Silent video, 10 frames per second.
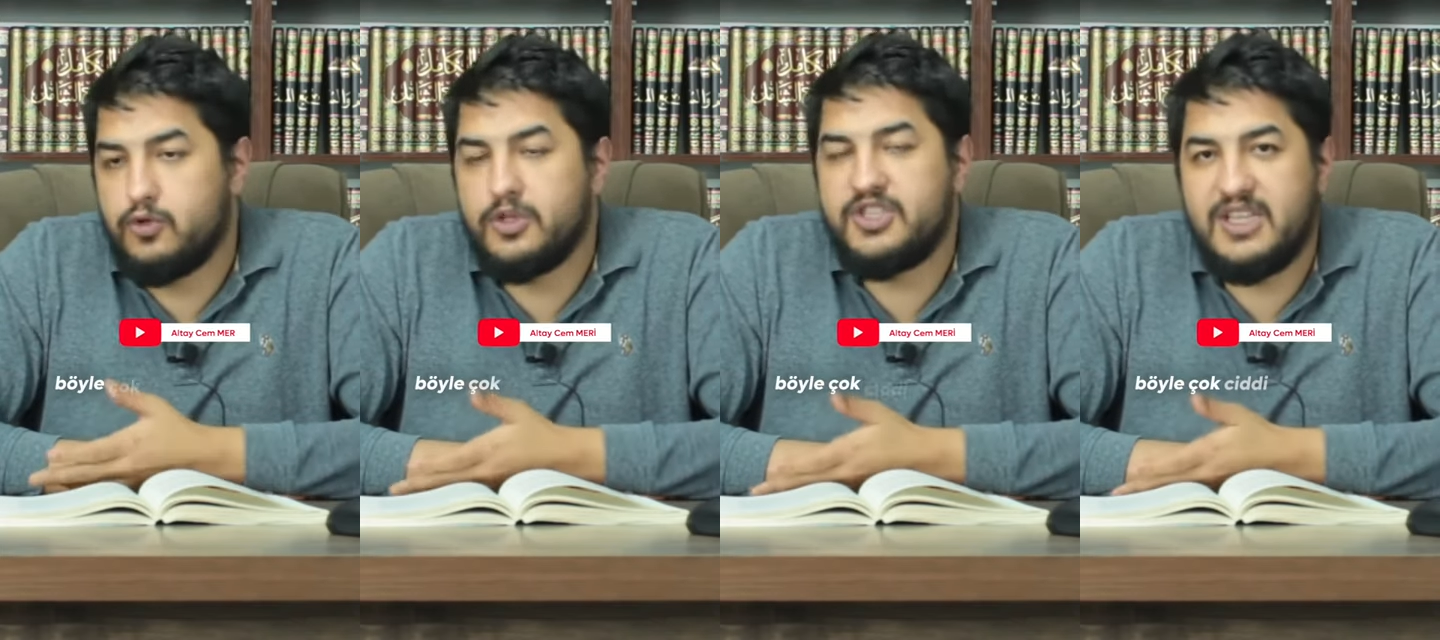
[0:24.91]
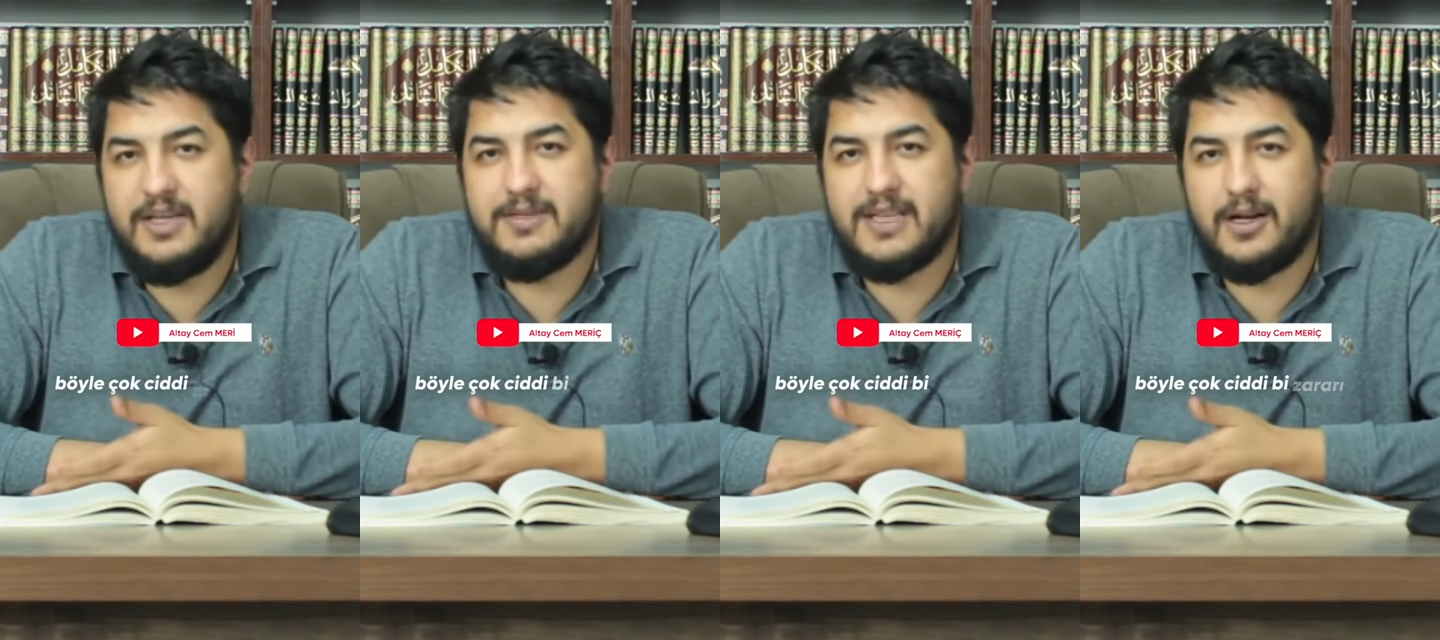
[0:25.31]
çok
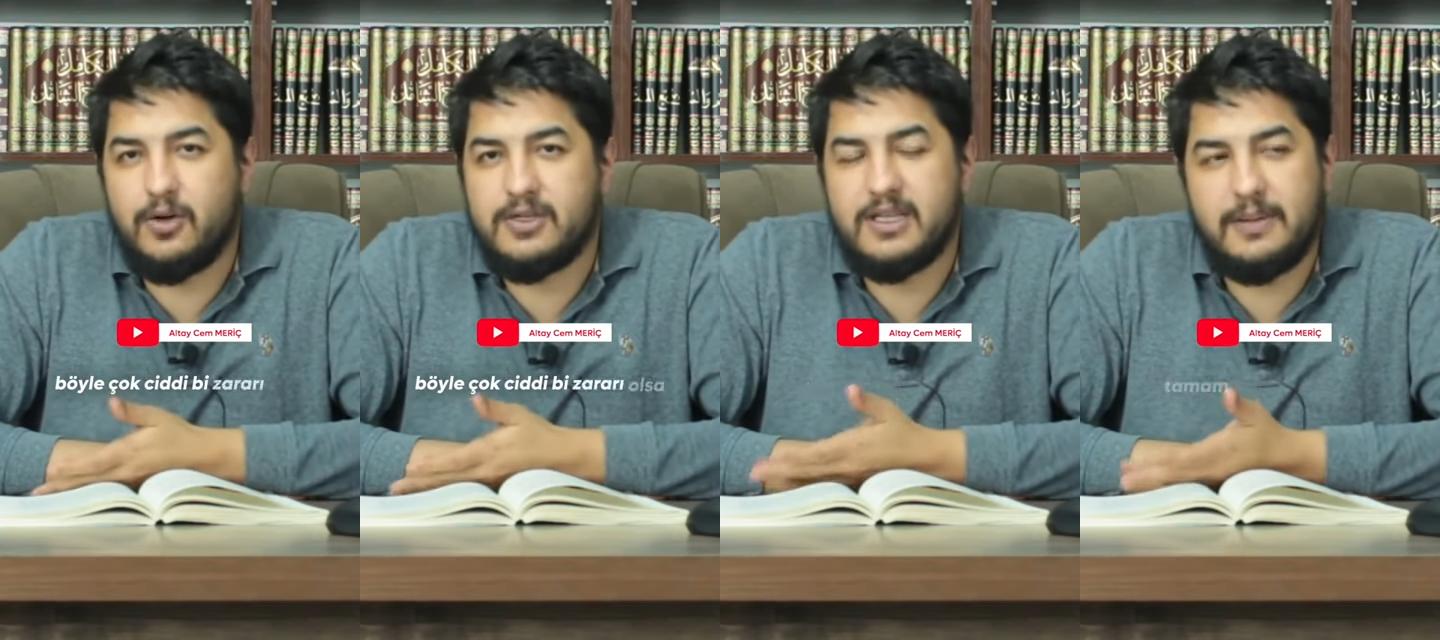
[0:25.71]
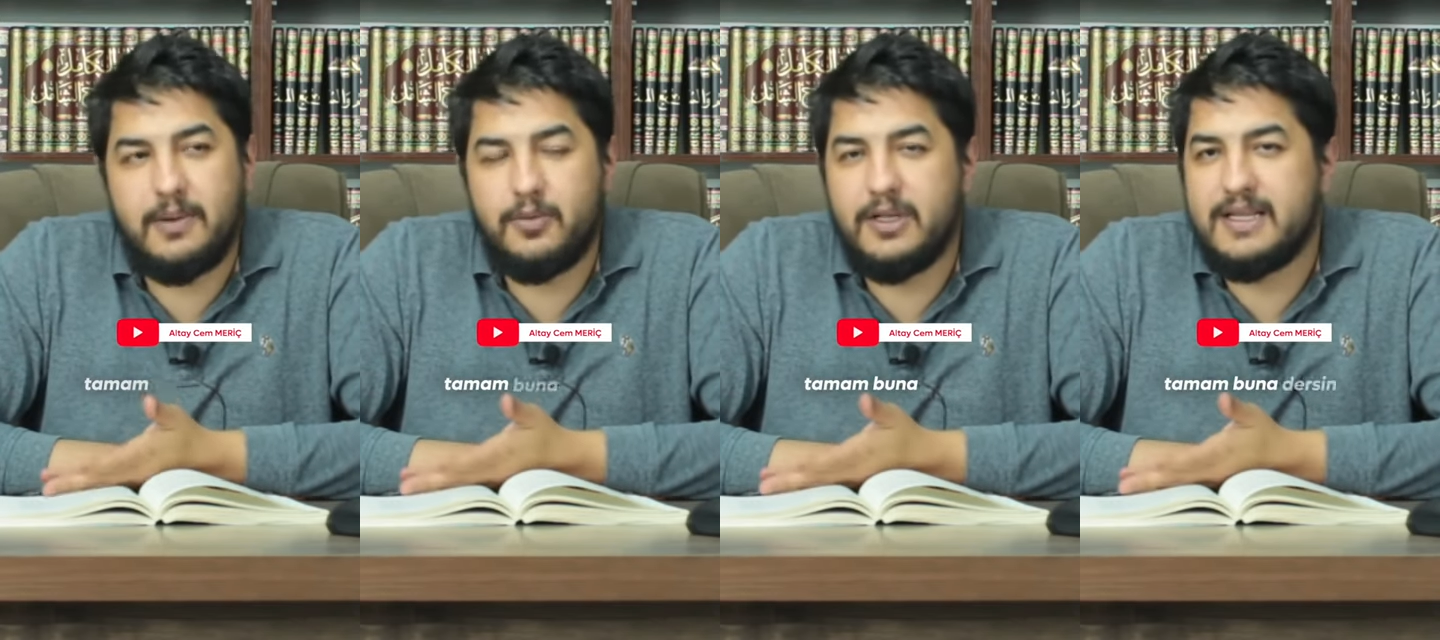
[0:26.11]
ciddi bir zarar olsa
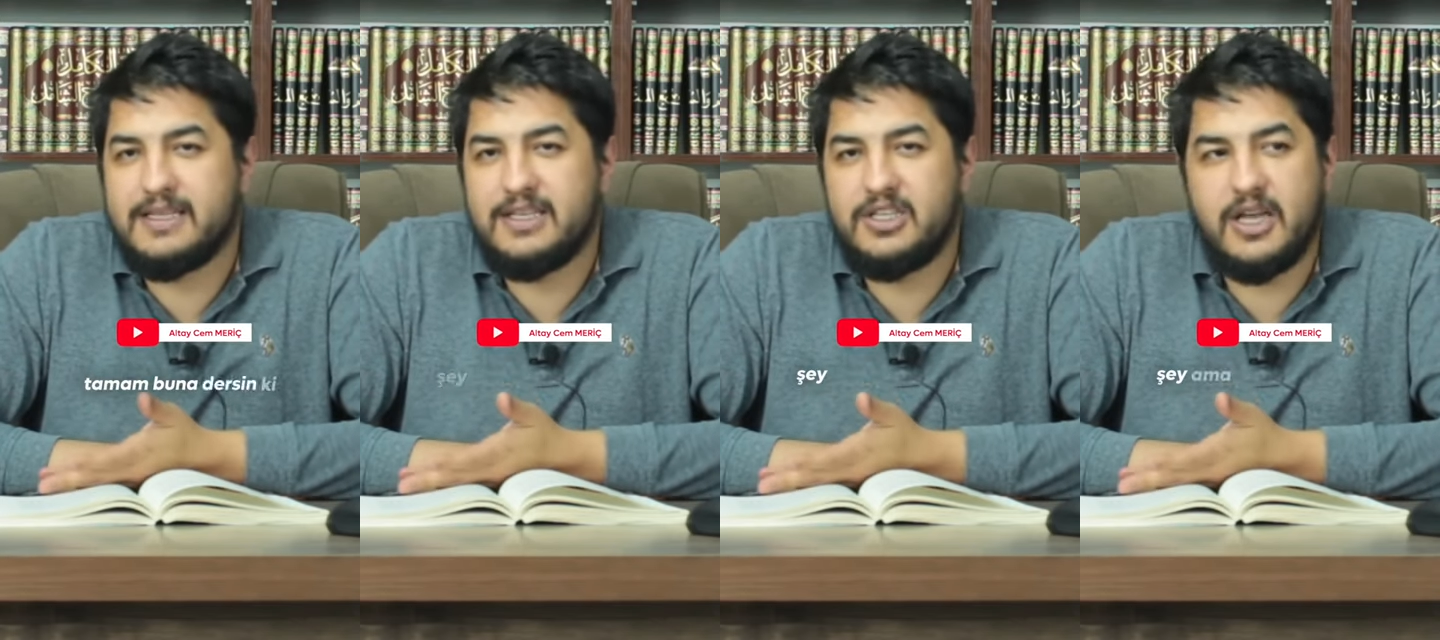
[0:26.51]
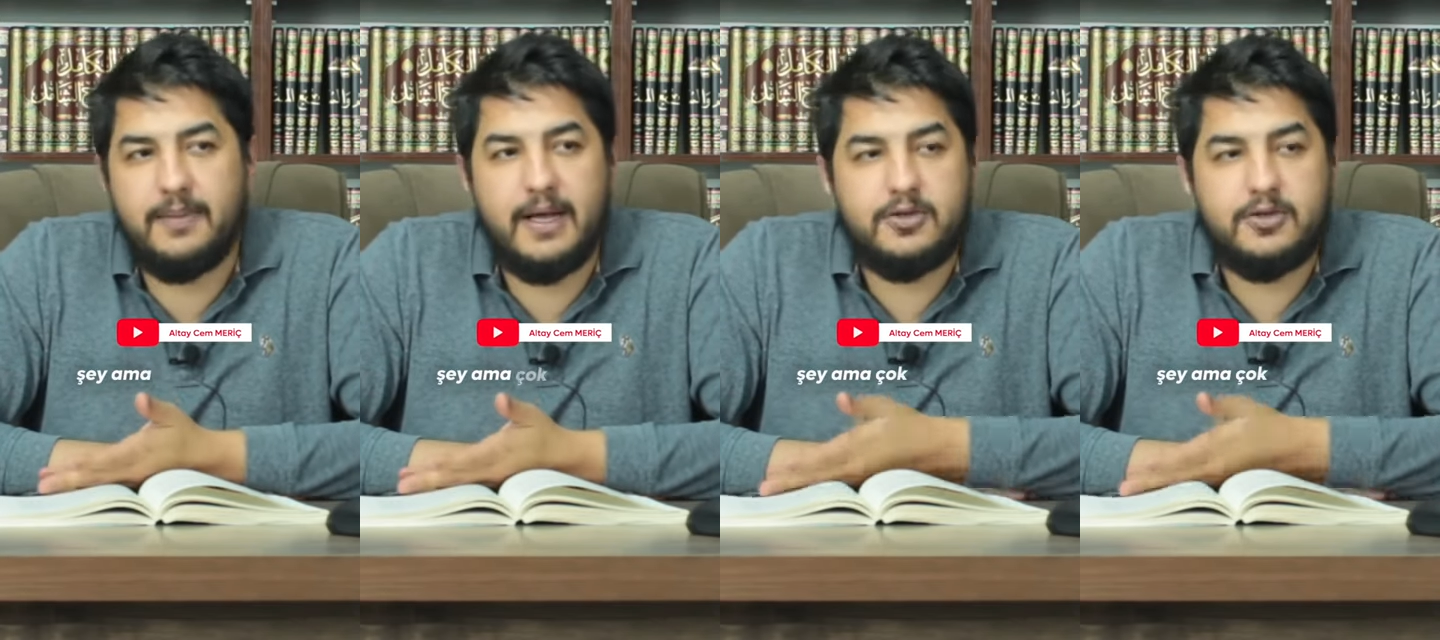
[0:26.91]
tamam buna dersin ki şey ama